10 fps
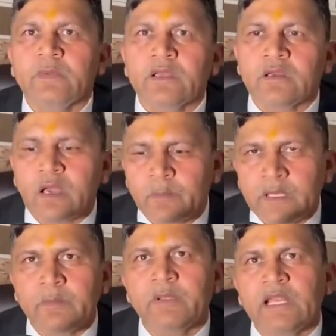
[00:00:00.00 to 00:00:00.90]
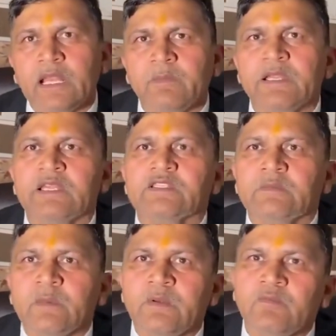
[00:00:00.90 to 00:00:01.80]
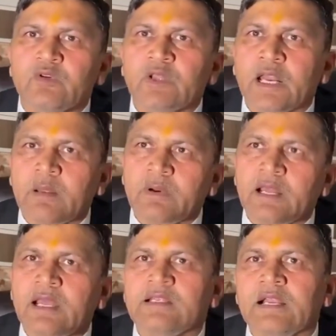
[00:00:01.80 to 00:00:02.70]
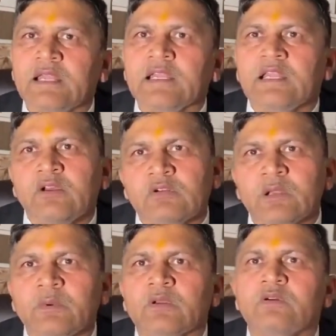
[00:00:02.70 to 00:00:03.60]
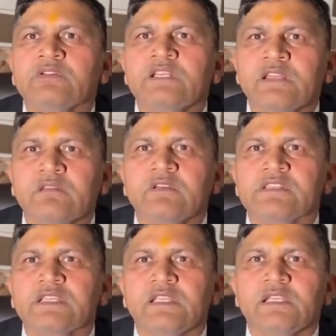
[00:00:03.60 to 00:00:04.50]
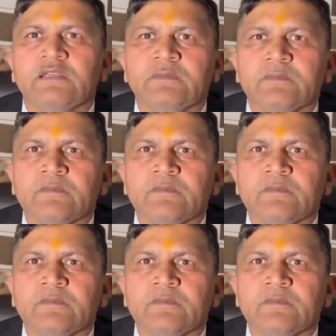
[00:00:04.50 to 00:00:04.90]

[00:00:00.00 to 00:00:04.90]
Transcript: हमने अपनी बेल एप्लीकेशन में भी वो धारा बढ़ाए जाने के लिए ऑनरेबल कोर्ट से रिक्वेस्ट की है